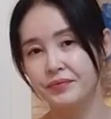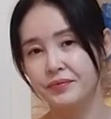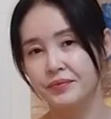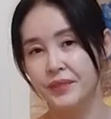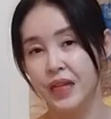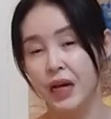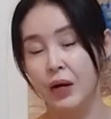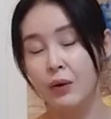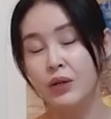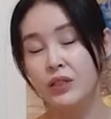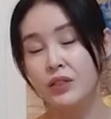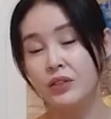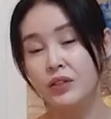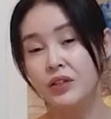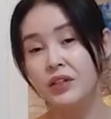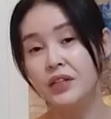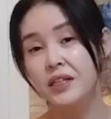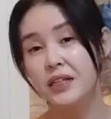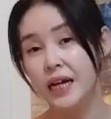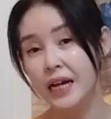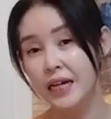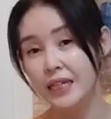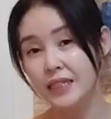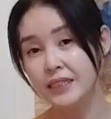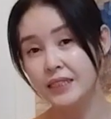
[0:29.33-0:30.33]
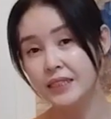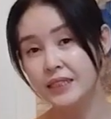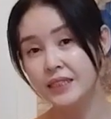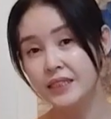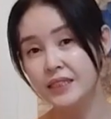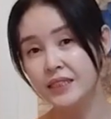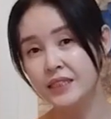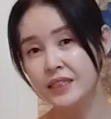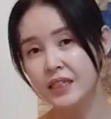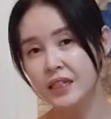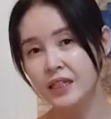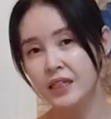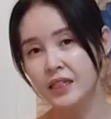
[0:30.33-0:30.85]
나와 성이
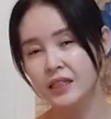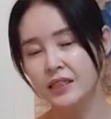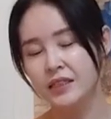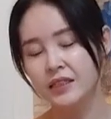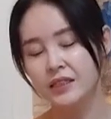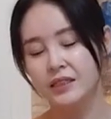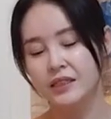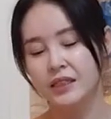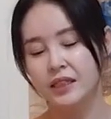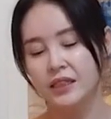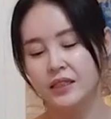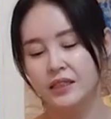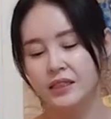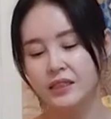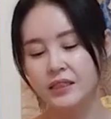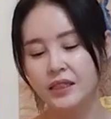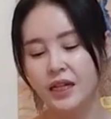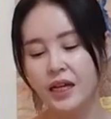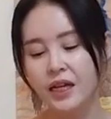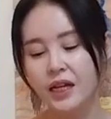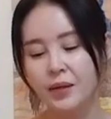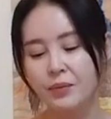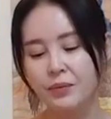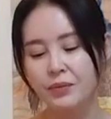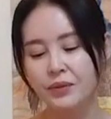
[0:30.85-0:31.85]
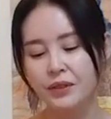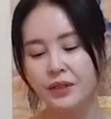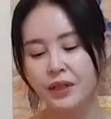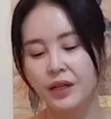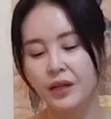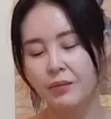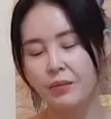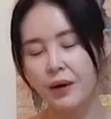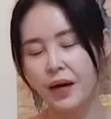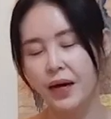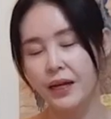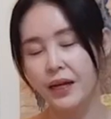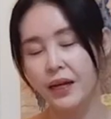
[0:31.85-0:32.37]
다른. 네. 근데 그
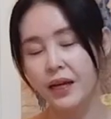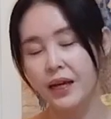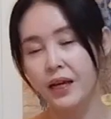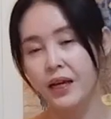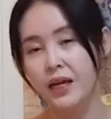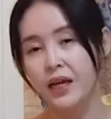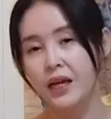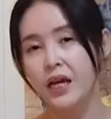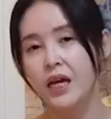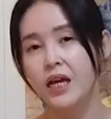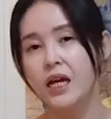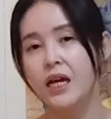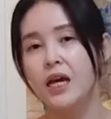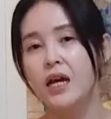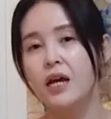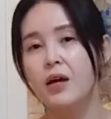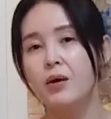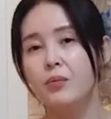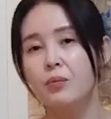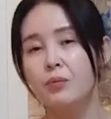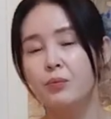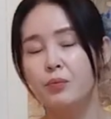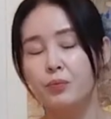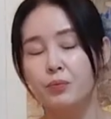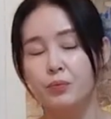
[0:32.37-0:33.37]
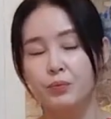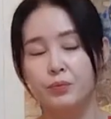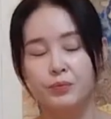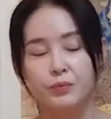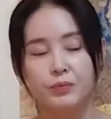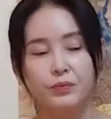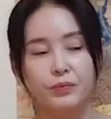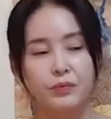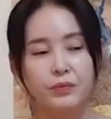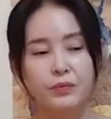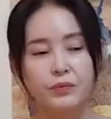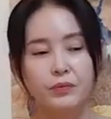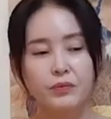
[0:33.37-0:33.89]
사람들의 말에
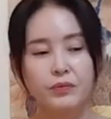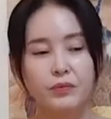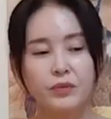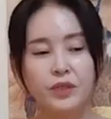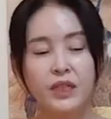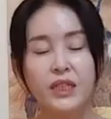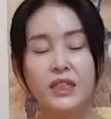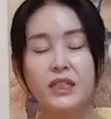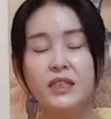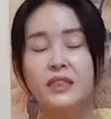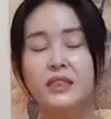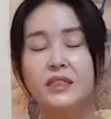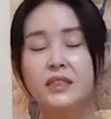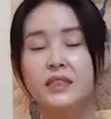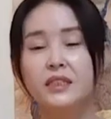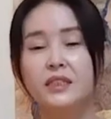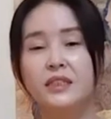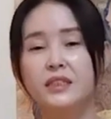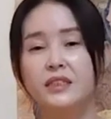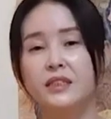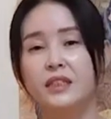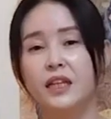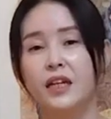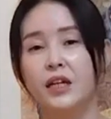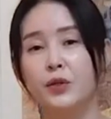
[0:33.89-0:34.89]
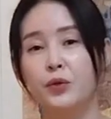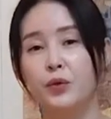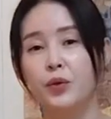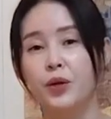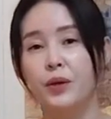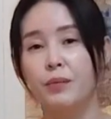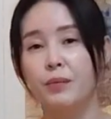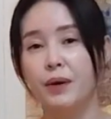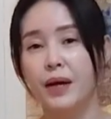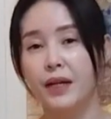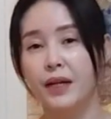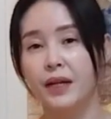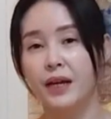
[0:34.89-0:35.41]
있는
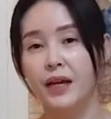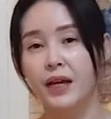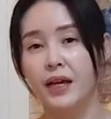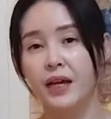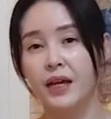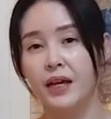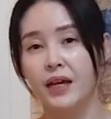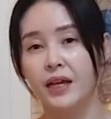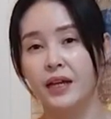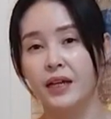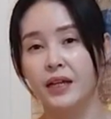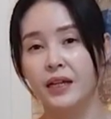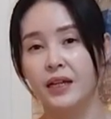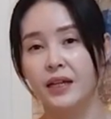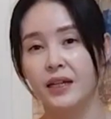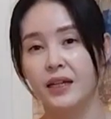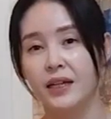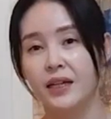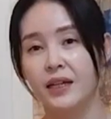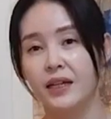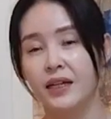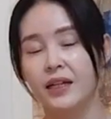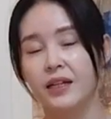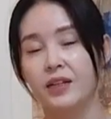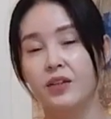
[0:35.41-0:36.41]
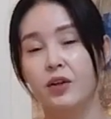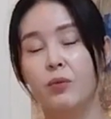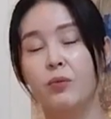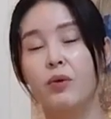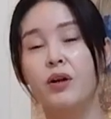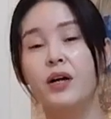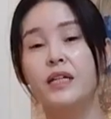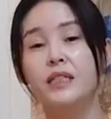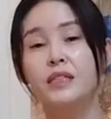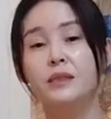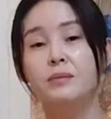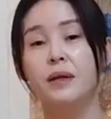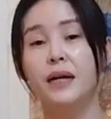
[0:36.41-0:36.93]
그대로의 말에
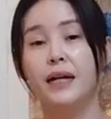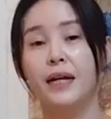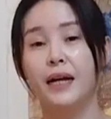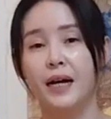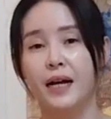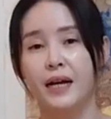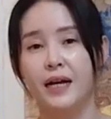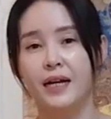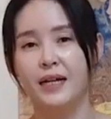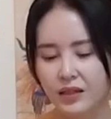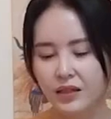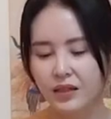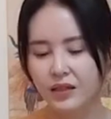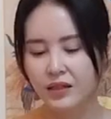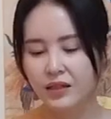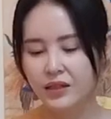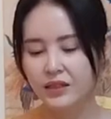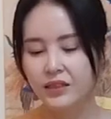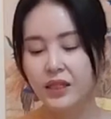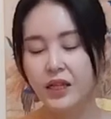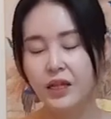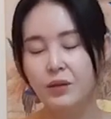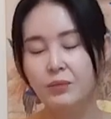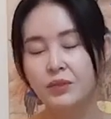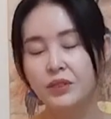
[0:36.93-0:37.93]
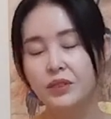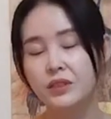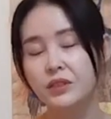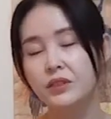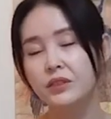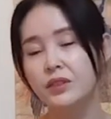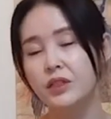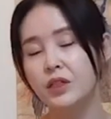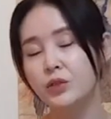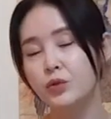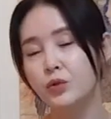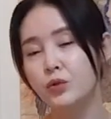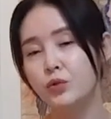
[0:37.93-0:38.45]
넘어가지 마라. 그 사람들은
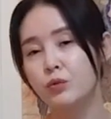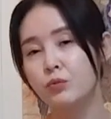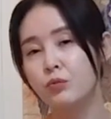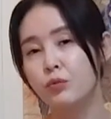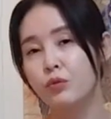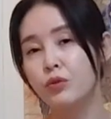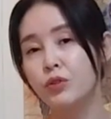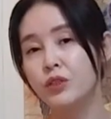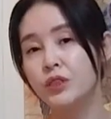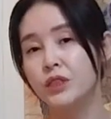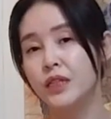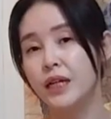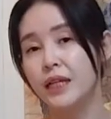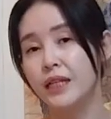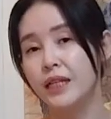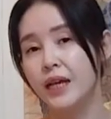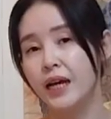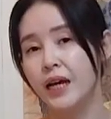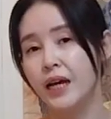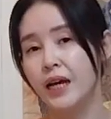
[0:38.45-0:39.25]
내 속을 보이지 않아.